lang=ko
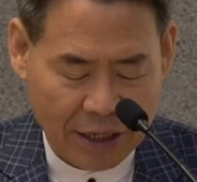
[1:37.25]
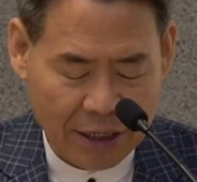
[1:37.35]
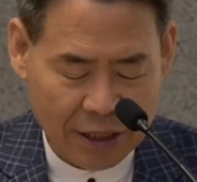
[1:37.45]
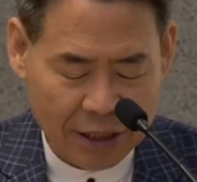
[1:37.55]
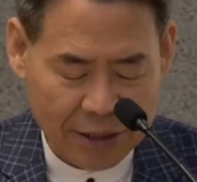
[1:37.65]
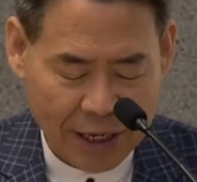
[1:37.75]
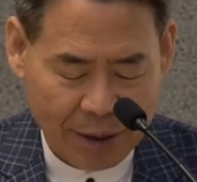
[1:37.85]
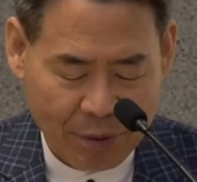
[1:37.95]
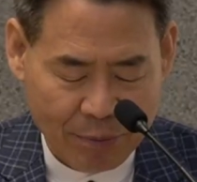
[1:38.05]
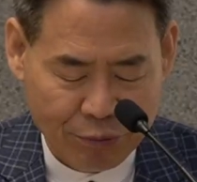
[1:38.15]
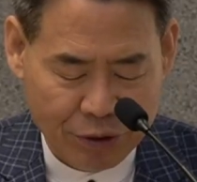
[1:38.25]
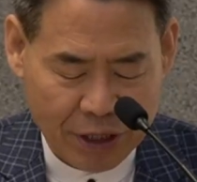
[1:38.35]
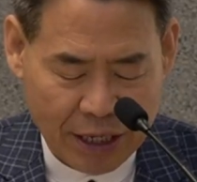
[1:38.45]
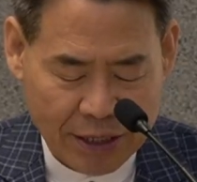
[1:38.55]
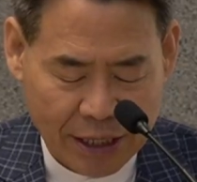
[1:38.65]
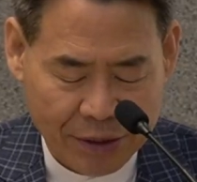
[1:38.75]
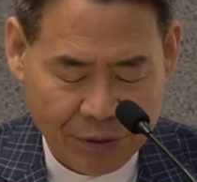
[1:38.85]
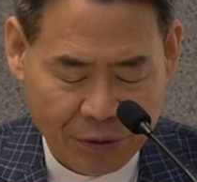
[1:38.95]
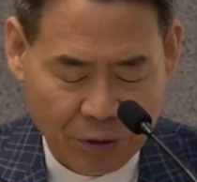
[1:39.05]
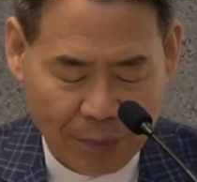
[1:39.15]
이 사람이 불의의
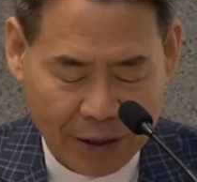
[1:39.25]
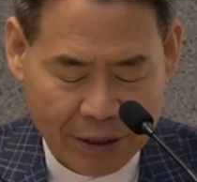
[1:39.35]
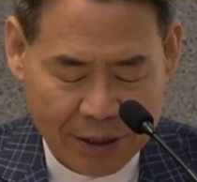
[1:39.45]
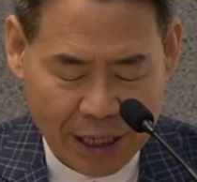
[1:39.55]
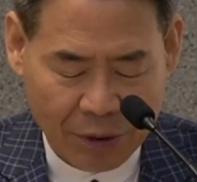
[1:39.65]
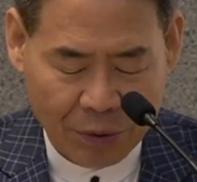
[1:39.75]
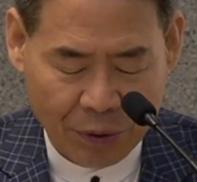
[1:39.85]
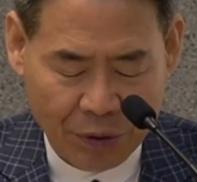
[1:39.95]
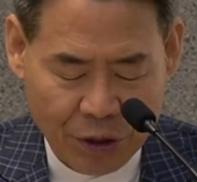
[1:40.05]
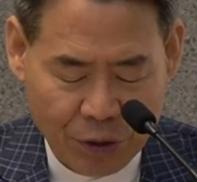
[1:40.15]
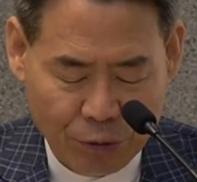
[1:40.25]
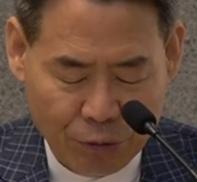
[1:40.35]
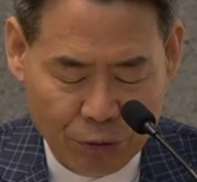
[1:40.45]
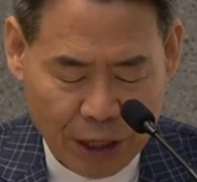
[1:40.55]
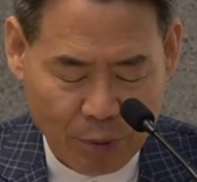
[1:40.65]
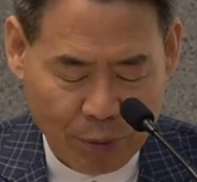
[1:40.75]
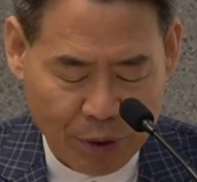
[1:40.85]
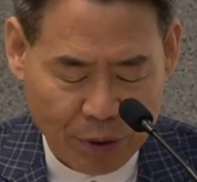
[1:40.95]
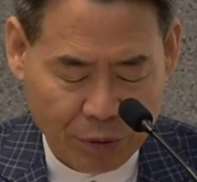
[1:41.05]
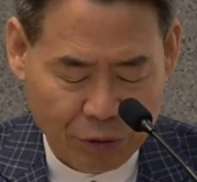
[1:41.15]
삭스로 밭을 사고 후에 몸이
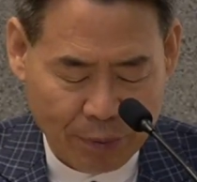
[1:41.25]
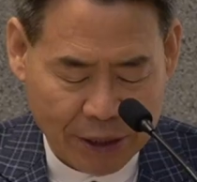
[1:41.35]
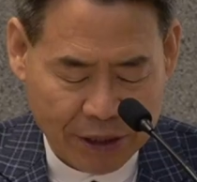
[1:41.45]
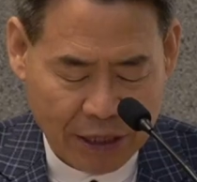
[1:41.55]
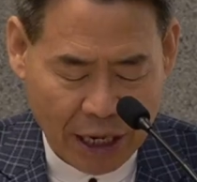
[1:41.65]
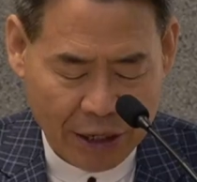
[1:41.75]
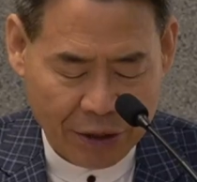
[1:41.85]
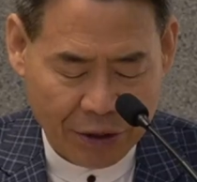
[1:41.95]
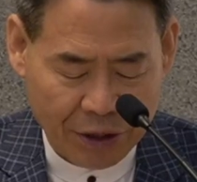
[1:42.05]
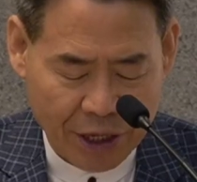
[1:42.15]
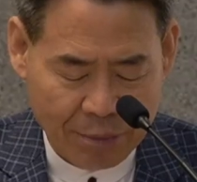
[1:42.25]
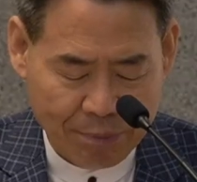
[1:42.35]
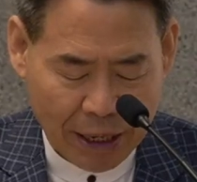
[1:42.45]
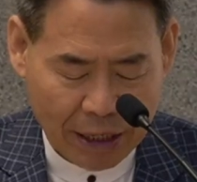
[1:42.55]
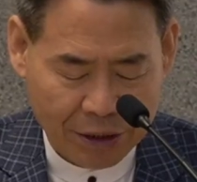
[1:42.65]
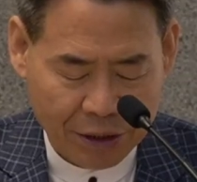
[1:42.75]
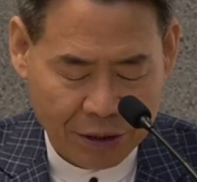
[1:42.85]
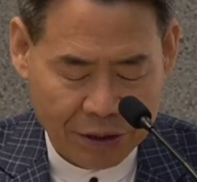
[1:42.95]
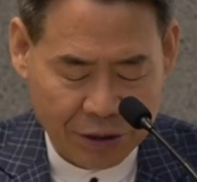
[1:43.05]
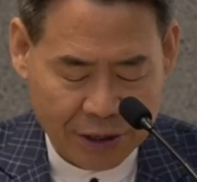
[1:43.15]
곤두박질하여 배가
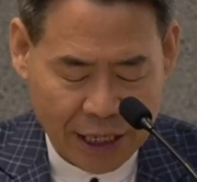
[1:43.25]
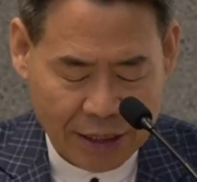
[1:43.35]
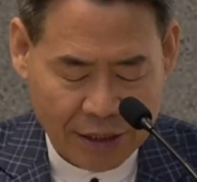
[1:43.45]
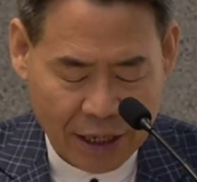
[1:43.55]
터져 창사,